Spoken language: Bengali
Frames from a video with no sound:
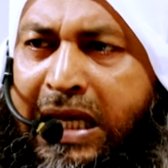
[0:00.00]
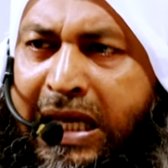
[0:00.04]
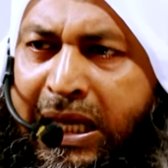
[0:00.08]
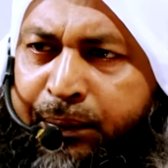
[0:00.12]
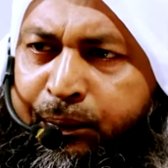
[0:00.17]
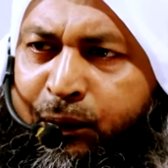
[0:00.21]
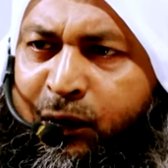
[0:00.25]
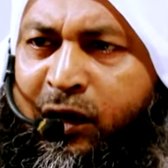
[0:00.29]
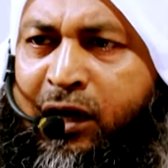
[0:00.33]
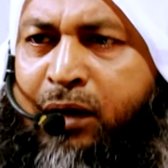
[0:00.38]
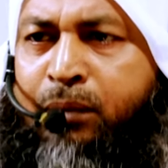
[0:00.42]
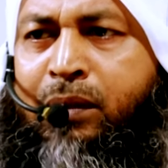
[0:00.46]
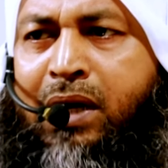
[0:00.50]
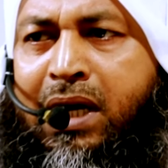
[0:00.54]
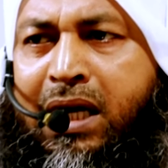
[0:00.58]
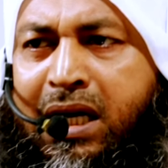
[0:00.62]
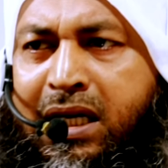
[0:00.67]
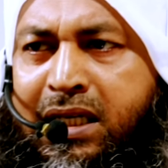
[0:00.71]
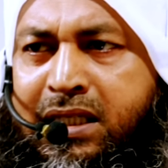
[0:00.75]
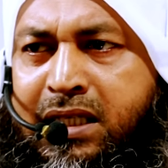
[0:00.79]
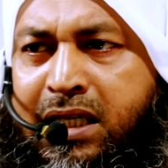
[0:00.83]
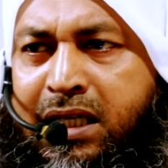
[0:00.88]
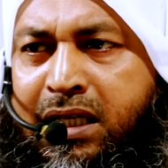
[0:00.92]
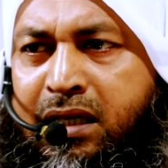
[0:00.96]
এরপরে
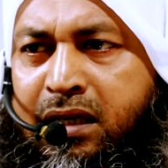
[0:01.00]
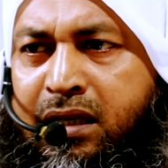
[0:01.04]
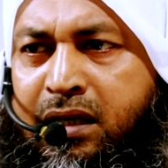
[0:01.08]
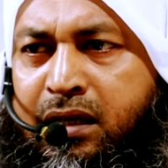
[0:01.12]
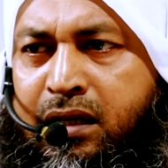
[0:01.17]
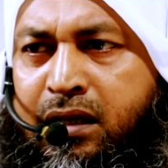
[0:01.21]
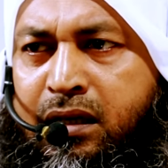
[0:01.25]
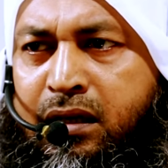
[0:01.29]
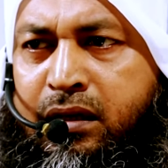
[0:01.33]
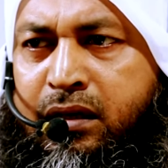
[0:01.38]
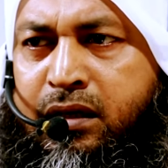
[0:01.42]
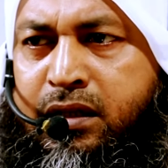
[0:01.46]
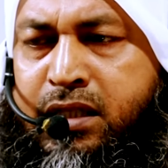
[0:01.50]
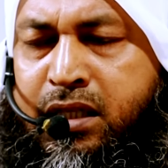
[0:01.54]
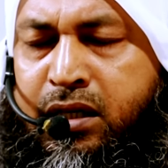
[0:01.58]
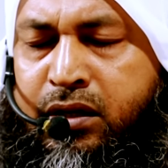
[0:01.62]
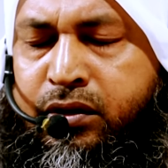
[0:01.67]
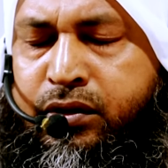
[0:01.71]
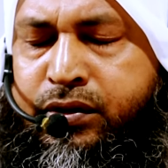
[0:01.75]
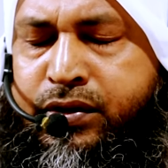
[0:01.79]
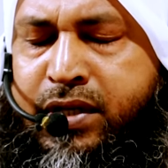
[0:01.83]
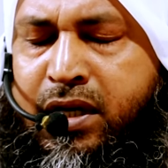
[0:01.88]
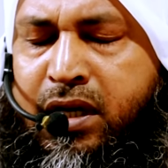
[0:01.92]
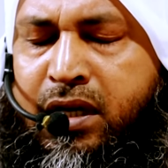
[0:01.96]
মারা যায় শেখ
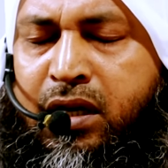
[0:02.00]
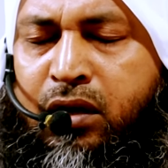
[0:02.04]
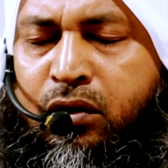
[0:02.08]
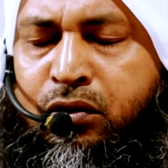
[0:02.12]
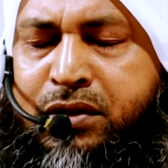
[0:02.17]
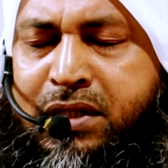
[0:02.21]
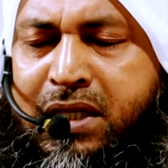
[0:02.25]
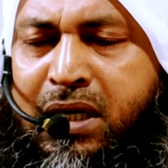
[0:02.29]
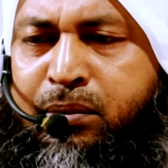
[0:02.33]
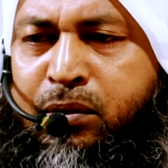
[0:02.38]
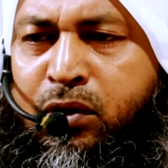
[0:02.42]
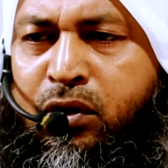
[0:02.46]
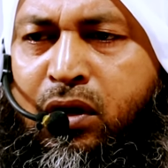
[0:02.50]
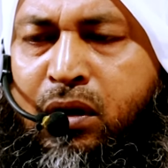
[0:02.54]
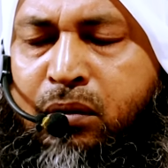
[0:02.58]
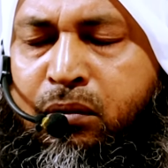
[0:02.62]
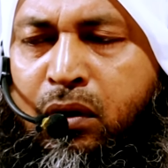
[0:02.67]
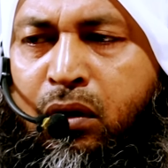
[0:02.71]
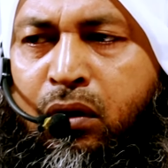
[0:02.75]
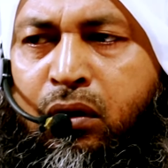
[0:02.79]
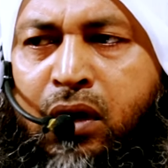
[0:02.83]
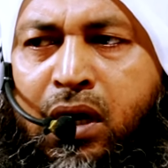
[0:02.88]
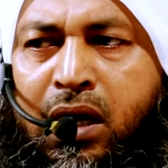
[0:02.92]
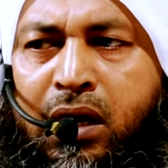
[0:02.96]
হোসাইল আল হুসাইমুল
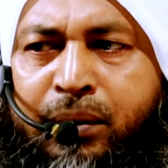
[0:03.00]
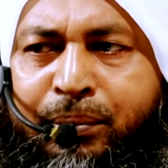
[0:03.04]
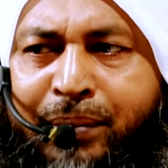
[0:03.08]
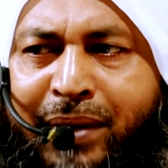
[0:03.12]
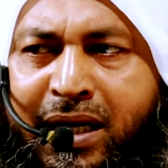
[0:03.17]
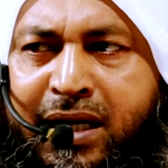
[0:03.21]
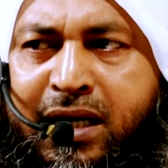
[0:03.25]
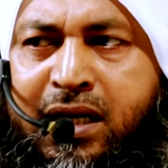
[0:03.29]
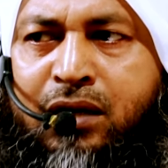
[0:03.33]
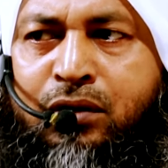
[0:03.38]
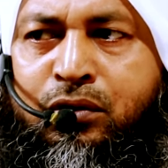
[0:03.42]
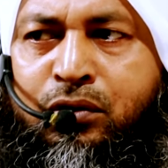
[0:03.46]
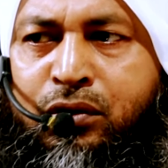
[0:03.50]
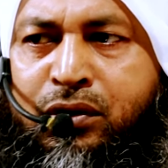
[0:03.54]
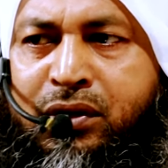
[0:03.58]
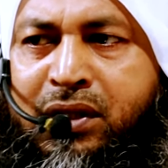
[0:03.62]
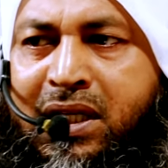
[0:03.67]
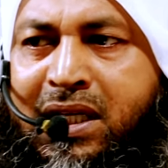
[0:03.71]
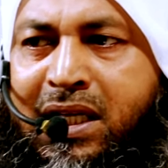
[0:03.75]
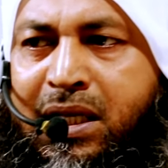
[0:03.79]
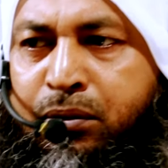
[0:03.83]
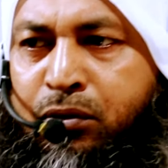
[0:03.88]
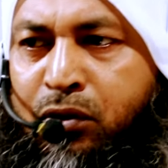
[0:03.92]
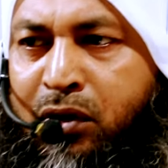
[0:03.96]
রহমাহুল্লাহ ব্যাখ্যা করতে
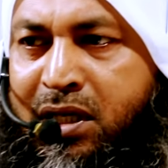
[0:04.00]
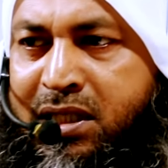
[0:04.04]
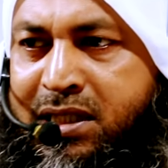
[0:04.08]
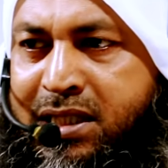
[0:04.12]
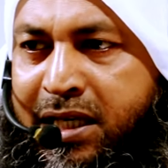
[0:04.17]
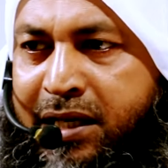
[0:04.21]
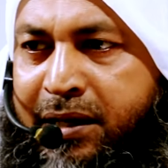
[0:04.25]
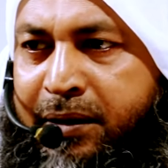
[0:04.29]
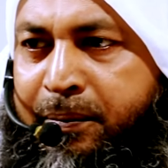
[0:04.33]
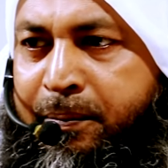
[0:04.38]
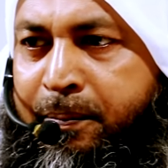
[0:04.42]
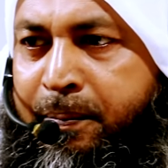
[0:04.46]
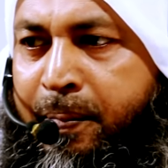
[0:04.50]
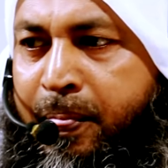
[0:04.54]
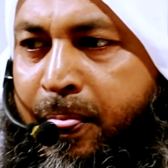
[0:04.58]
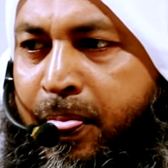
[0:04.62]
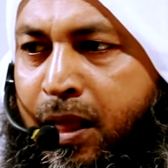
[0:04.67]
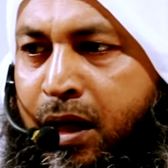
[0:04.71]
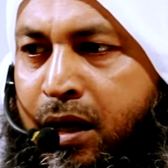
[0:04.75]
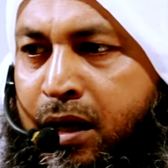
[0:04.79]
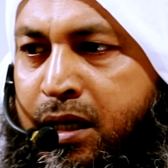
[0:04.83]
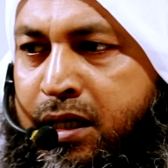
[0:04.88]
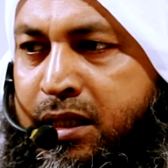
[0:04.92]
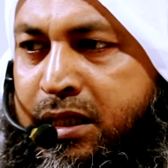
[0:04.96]
গিয়ে বলেছেন
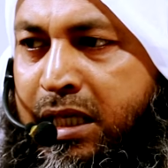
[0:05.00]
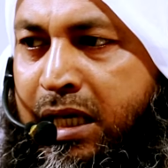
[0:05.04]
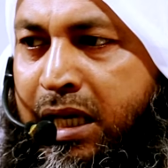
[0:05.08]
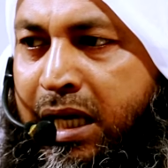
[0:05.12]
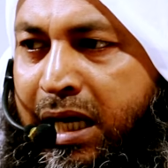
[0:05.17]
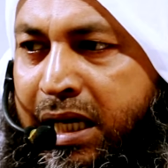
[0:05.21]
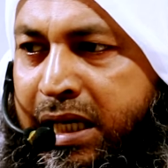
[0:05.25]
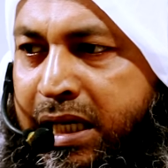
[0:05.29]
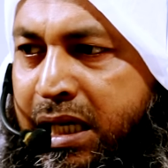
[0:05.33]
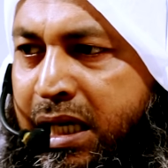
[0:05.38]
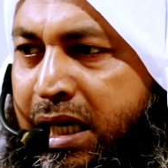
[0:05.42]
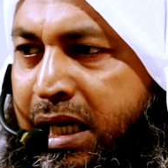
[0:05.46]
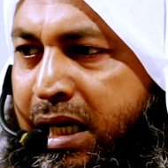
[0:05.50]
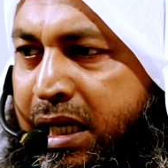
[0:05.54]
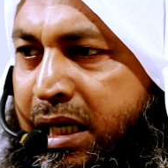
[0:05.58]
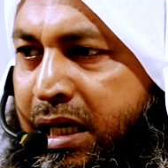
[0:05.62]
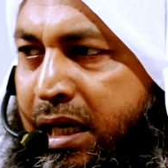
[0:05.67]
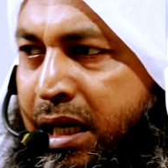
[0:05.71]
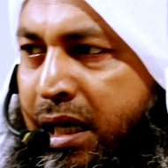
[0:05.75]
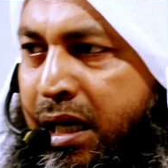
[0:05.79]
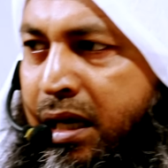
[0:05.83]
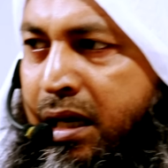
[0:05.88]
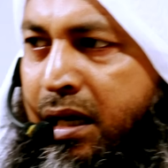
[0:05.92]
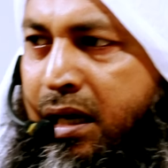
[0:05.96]
যে লা ইলাহা
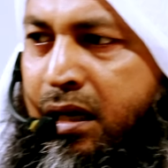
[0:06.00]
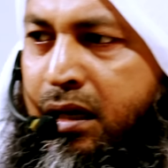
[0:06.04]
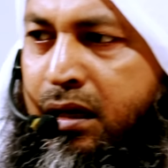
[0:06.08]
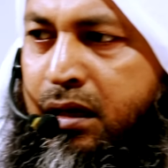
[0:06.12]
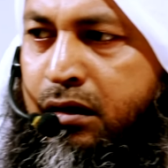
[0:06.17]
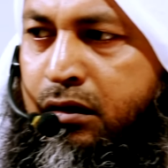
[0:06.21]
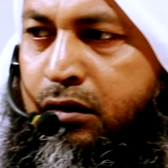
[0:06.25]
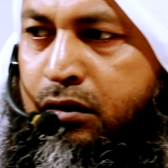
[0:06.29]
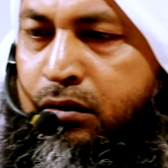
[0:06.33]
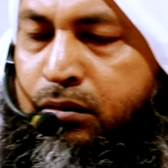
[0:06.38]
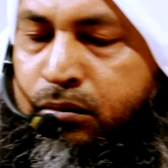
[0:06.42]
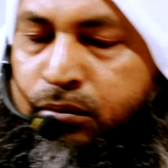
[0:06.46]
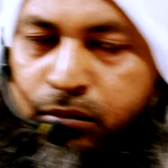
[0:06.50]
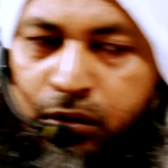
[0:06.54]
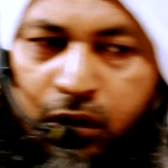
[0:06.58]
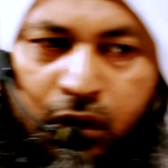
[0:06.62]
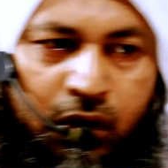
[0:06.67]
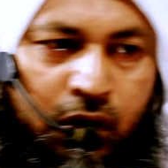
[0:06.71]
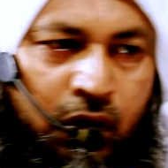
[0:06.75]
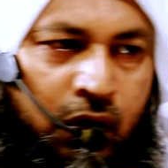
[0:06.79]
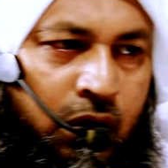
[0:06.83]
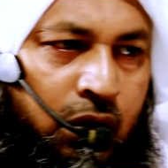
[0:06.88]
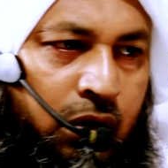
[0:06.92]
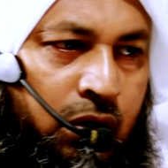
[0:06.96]
ইল্লাল্লাহ
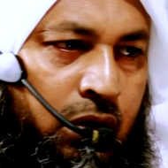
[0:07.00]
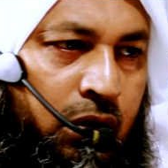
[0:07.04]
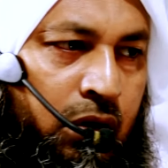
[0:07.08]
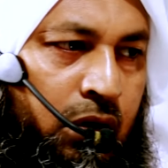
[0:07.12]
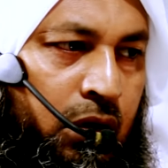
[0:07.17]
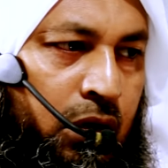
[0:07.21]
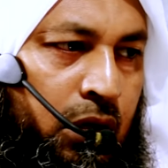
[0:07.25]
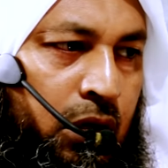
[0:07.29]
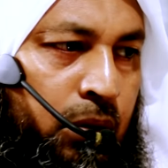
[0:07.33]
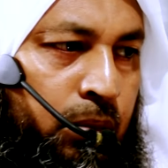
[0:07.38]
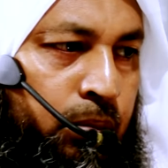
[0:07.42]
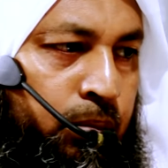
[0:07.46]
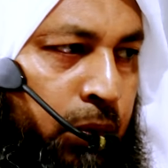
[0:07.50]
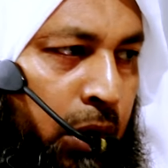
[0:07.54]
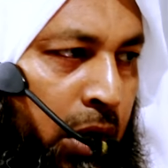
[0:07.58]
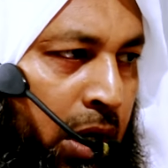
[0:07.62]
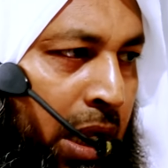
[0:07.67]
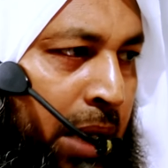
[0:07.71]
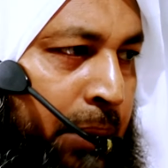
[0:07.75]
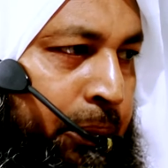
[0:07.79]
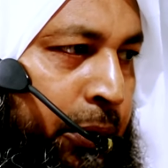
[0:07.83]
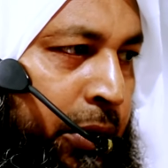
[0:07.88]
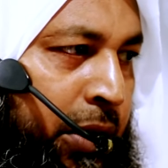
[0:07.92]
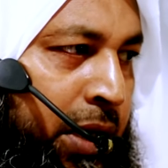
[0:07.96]
বলল
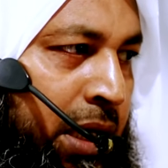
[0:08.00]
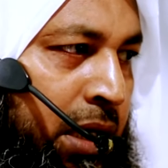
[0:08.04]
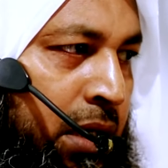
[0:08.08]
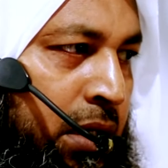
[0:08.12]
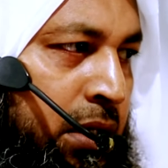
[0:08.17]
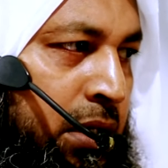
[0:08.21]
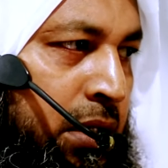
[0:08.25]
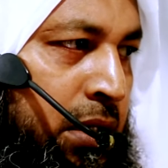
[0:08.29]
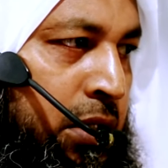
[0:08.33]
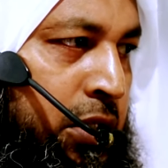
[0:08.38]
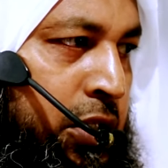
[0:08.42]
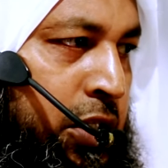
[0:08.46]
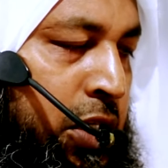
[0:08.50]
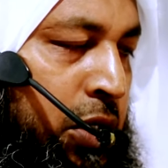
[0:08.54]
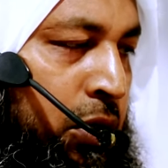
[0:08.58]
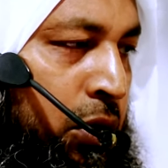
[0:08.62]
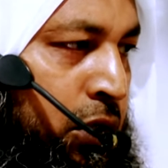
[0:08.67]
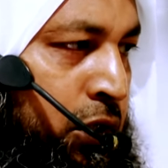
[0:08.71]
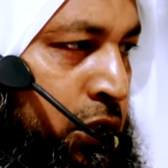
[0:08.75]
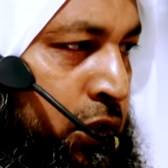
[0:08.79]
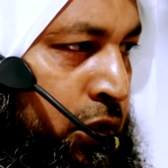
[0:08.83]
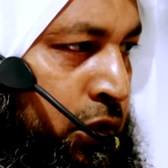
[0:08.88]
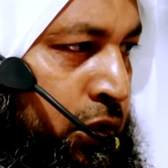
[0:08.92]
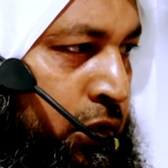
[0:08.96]
বলার পরে সে
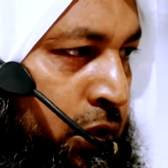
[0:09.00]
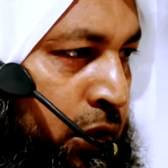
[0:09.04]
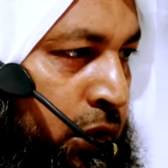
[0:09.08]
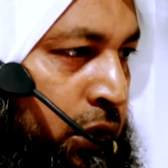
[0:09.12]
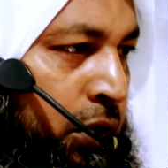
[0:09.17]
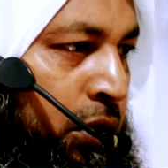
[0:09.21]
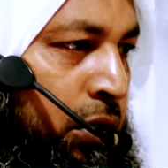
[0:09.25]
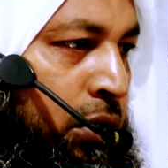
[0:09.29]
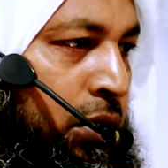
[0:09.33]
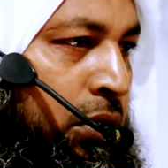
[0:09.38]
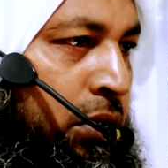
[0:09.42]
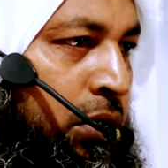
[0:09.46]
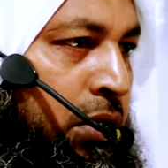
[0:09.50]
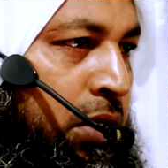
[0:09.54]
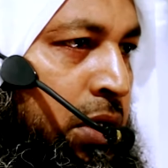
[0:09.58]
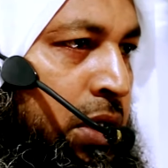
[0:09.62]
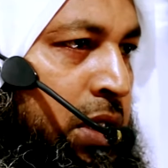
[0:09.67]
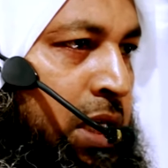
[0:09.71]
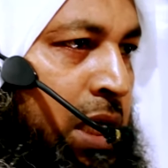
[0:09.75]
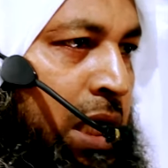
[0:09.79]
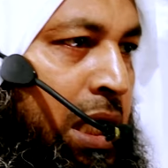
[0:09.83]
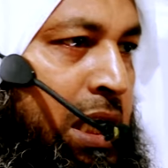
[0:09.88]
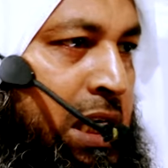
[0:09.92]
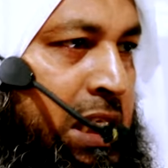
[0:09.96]
অসুস্থ হলো
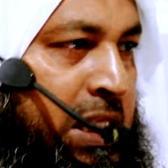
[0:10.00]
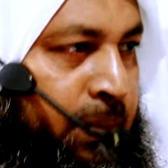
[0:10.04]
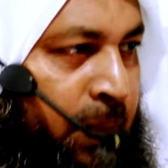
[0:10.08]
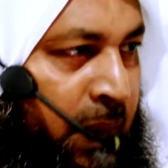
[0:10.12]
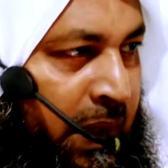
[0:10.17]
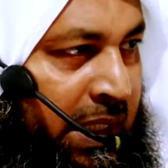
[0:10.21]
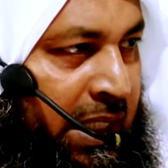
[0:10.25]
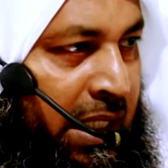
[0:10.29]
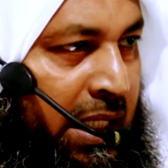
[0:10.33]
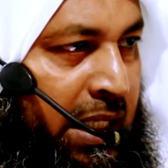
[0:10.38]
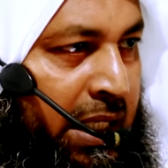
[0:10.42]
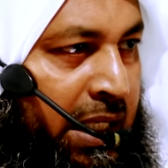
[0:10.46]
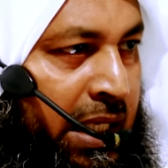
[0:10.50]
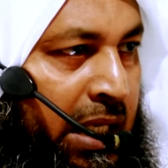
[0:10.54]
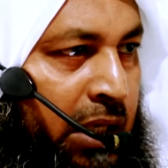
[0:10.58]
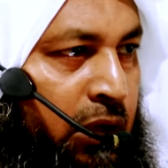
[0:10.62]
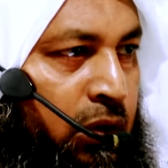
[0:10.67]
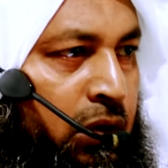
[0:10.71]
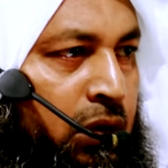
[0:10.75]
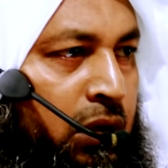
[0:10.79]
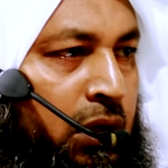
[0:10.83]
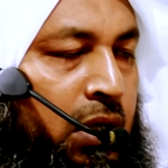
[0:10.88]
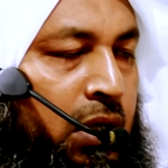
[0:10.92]
হাসপাতালে গেল